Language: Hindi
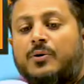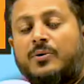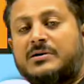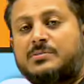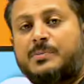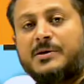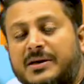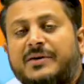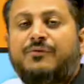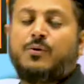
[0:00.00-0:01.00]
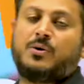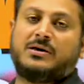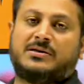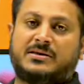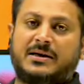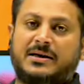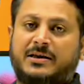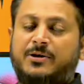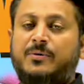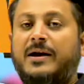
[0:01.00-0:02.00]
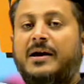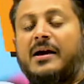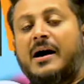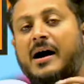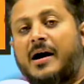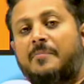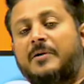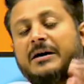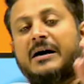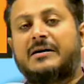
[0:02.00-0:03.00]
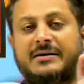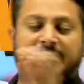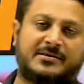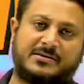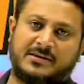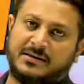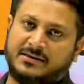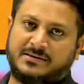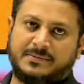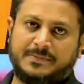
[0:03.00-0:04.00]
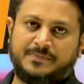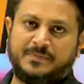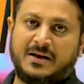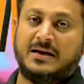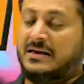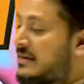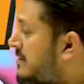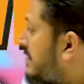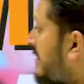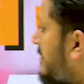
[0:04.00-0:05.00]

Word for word: को स्पेशली फोकस करते हुए आपका टेस्ट सीरीज इस टेस्ट